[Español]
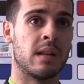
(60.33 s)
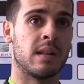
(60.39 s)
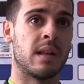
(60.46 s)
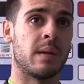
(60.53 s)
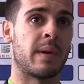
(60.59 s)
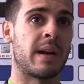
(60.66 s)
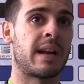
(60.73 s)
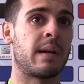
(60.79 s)

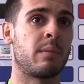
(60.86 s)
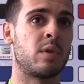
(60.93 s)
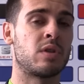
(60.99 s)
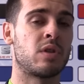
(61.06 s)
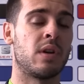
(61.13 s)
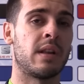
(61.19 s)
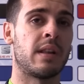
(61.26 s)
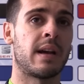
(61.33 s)
de manera muy
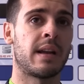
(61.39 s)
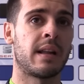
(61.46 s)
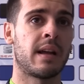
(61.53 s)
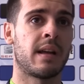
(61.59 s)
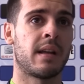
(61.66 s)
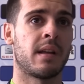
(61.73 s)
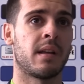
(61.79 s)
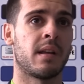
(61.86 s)

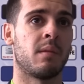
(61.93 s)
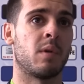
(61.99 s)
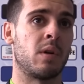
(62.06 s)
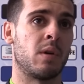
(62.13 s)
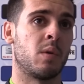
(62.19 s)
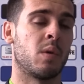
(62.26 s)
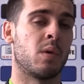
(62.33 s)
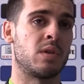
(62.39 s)
solidaria y,
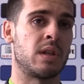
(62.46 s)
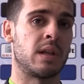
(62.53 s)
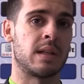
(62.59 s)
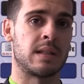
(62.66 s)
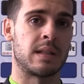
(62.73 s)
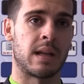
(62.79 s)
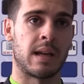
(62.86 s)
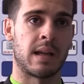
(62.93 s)
bueno, y luego sí que
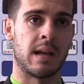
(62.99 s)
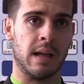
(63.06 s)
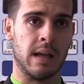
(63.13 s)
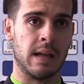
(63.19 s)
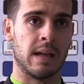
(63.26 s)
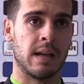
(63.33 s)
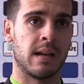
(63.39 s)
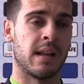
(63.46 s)
está la,
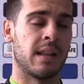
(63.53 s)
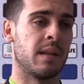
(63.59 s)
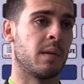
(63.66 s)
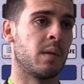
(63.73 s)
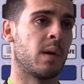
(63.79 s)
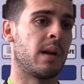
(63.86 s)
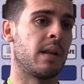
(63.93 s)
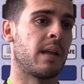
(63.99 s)

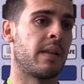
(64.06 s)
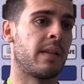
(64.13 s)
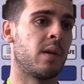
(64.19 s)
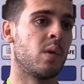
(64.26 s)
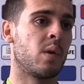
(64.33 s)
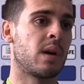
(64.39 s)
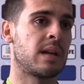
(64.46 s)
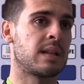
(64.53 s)
individualidad de
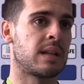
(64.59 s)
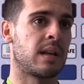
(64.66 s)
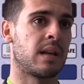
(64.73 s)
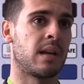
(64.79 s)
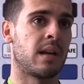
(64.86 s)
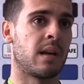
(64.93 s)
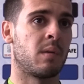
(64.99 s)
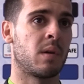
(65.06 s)
Lucas,
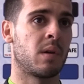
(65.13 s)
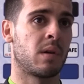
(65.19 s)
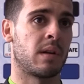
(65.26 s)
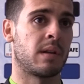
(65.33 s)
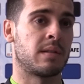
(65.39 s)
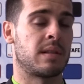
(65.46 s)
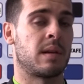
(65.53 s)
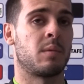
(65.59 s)
que, bueno,
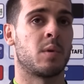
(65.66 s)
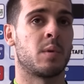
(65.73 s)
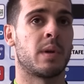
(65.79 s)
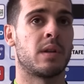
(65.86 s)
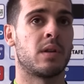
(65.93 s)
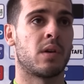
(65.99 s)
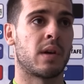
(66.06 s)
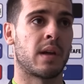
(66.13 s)
que estamos
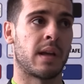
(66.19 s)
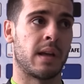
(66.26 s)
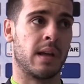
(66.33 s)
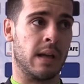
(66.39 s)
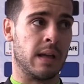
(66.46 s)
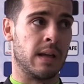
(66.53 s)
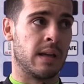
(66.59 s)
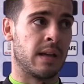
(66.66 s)
viendo que,
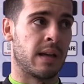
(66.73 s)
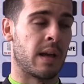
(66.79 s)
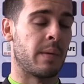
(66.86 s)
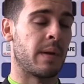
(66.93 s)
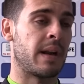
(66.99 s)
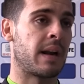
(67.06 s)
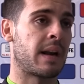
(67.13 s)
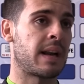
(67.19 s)

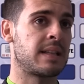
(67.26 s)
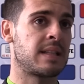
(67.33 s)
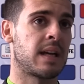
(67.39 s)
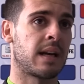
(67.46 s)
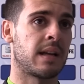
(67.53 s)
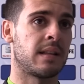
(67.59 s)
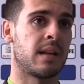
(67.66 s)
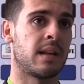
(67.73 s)
viene en
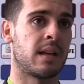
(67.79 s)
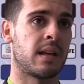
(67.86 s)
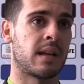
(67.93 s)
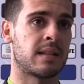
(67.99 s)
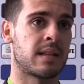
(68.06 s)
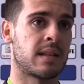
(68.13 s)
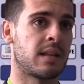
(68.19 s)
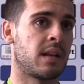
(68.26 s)
racha, que, tiene, que
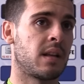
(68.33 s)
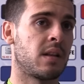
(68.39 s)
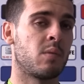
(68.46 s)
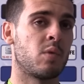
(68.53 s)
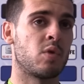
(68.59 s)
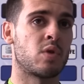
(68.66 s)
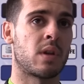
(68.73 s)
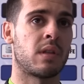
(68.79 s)
está teniendo
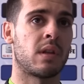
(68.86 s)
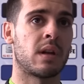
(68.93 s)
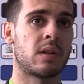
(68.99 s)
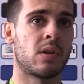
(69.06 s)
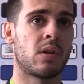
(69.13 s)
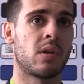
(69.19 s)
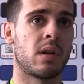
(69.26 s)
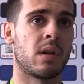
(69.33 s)
mucho
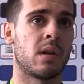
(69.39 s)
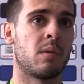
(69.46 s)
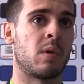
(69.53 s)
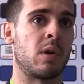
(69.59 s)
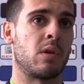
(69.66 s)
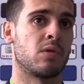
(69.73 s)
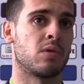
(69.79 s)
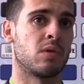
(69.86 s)
acierto y,
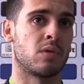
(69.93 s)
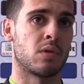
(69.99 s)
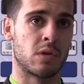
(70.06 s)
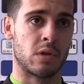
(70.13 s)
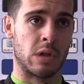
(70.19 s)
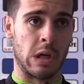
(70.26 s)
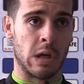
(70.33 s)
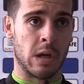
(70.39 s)
bueno, nosotros